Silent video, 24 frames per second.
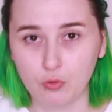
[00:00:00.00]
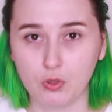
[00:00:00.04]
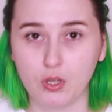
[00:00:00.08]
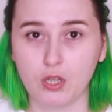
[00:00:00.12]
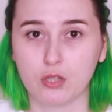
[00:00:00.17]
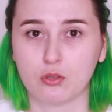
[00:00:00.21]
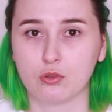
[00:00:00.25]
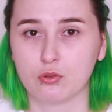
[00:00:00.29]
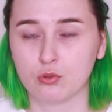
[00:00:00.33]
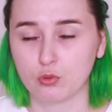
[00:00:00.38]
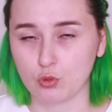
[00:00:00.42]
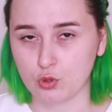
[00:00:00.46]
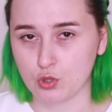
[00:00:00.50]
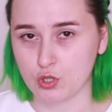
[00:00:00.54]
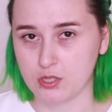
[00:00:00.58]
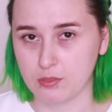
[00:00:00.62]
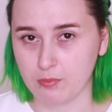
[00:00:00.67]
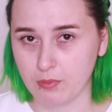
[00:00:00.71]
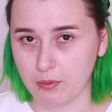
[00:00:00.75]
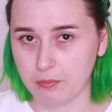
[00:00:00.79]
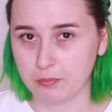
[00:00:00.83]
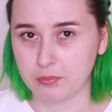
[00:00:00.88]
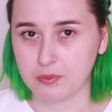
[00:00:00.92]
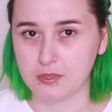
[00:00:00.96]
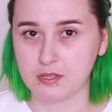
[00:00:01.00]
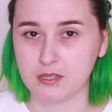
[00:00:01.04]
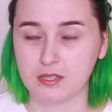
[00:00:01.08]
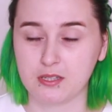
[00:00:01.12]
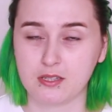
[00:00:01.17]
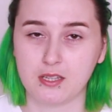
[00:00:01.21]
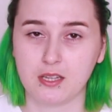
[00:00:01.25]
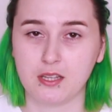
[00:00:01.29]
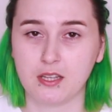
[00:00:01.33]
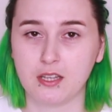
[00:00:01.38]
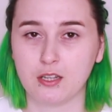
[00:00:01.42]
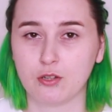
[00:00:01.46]
я тоже себя
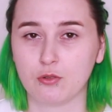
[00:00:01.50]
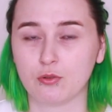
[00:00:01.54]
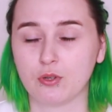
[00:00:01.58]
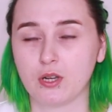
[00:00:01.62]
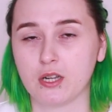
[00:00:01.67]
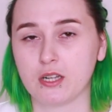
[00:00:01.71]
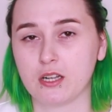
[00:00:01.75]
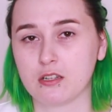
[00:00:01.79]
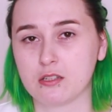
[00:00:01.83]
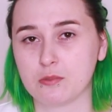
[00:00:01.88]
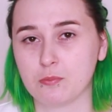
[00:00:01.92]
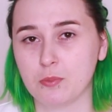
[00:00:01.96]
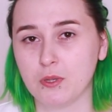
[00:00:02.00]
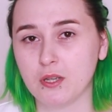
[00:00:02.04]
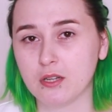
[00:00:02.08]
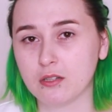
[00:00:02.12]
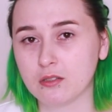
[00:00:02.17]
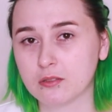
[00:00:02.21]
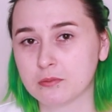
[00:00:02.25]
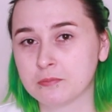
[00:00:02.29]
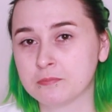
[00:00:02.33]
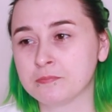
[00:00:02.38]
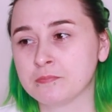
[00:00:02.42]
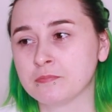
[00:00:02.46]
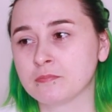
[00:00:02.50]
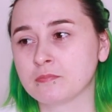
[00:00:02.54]
позиционирую как эксперт,